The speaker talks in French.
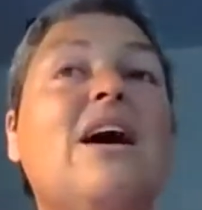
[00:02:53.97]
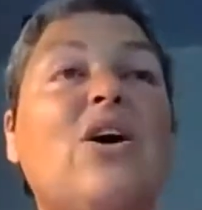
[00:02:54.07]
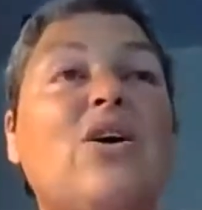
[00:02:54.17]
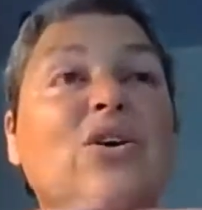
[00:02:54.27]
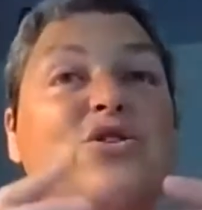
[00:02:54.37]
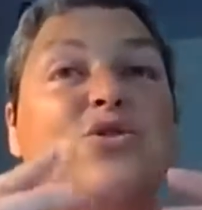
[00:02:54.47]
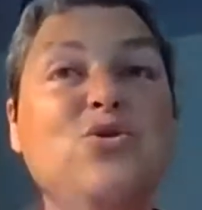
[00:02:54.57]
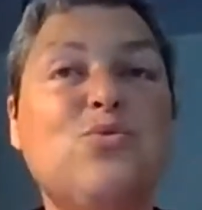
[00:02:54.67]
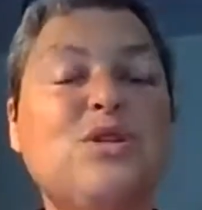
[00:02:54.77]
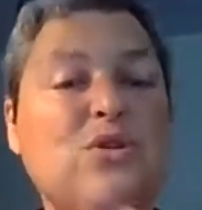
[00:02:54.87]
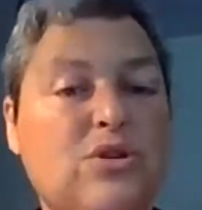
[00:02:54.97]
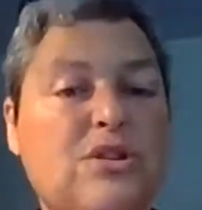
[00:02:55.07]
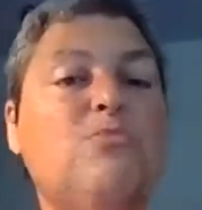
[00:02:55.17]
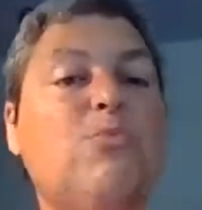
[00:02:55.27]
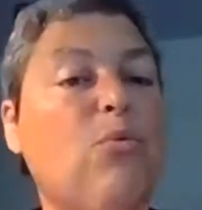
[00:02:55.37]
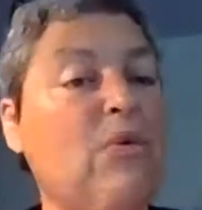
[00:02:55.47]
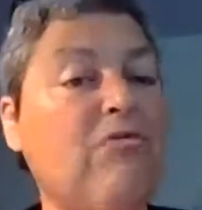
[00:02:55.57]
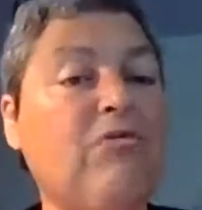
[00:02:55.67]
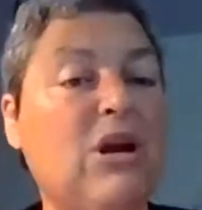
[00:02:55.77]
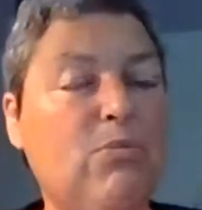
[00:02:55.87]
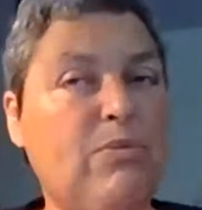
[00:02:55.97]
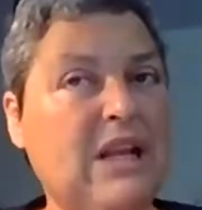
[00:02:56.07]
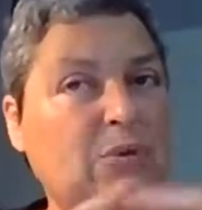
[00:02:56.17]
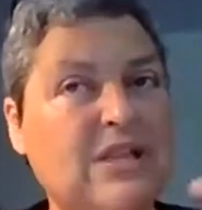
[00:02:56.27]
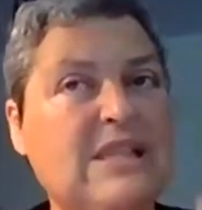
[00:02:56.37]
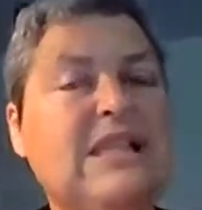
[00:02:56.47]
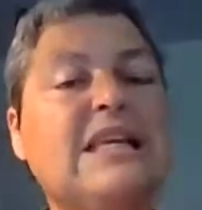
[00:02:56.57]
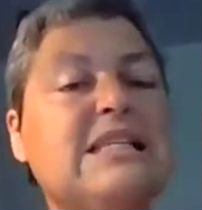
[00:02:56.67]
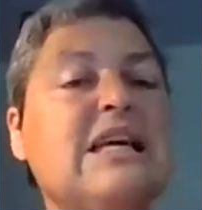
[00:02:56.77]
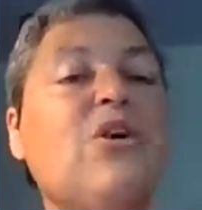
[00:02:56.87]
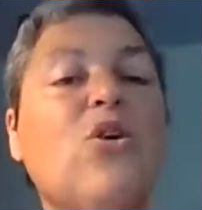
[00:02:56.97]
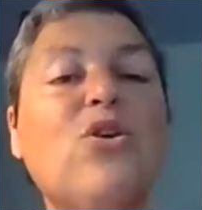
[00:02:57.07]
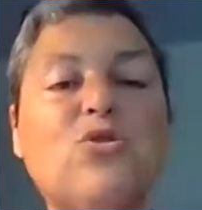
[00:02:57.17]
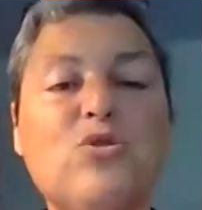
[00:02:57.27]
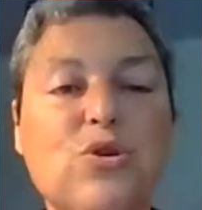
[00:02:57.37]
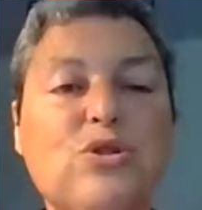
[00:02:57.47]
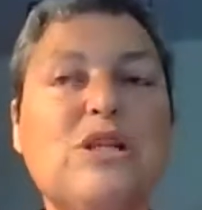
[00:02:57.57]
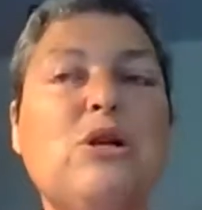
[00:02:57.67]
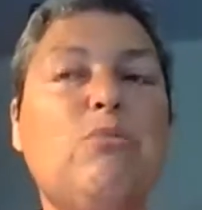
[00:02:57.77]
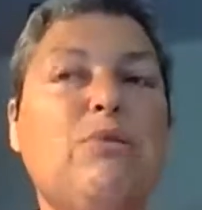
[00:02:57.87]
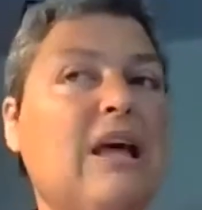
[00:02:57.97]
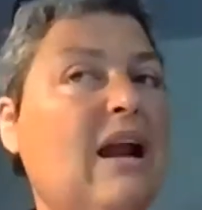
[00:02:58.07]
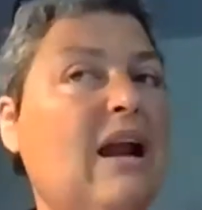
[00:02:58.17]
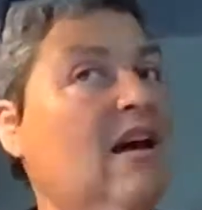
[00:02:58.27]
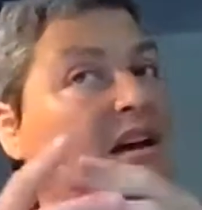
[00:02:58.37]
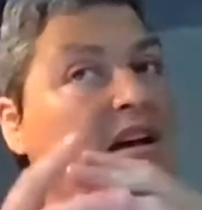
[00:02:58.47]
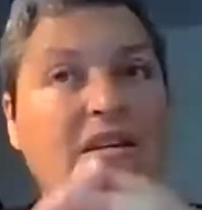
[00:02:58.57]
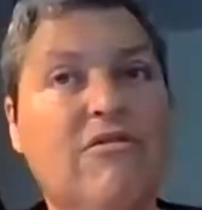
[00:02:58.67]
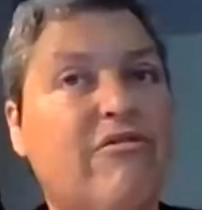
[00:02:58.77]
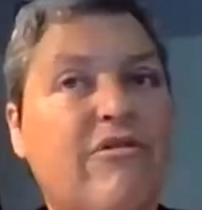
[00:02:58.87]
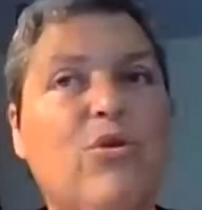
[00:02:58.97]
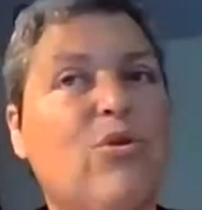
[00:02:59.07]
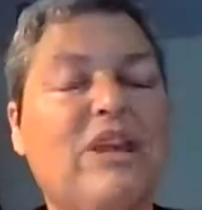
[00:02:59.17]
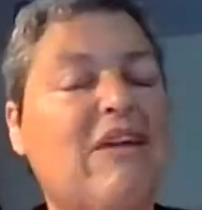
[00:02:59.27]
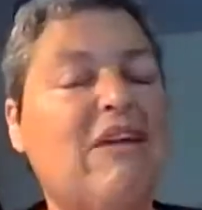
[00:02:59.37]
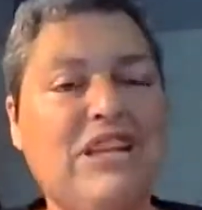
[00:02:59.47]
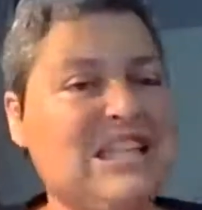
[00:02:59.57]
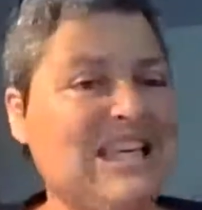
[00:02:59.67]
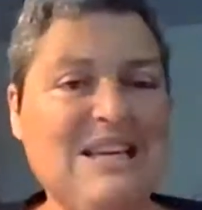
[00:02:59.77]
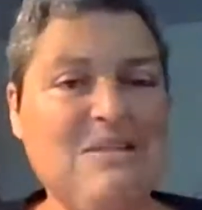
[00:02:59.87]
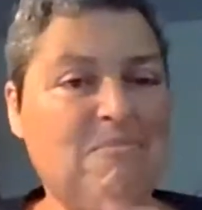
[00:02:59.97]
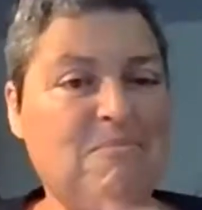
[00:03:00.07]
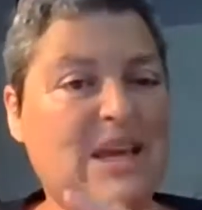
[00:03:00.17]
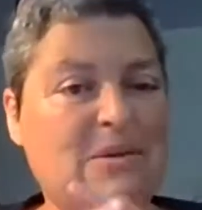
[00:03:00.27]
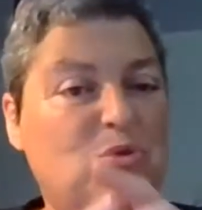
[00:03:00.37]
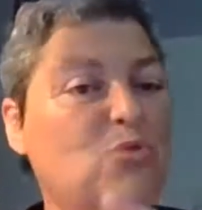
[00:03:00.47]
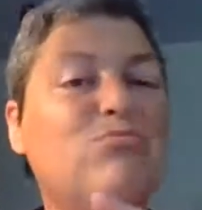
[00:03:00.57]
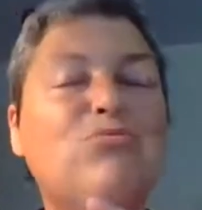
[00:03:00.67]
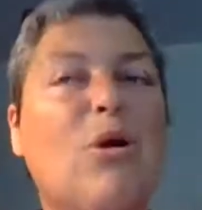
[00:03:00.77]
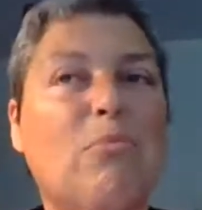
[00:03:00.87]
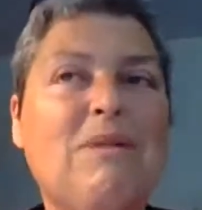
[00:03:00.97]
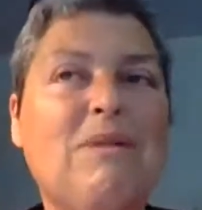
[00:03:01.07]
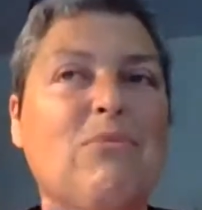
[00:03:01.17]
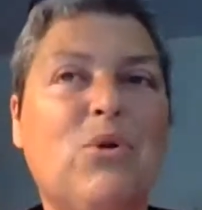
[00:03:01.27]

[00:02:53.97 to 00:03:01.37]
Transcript: Euh, je suis sortie une première fois de l'hôpital, donc ça c'était il y a cinq ans, je suis sortie de l'hôpital euh, très fatiguée, mais debout quand même,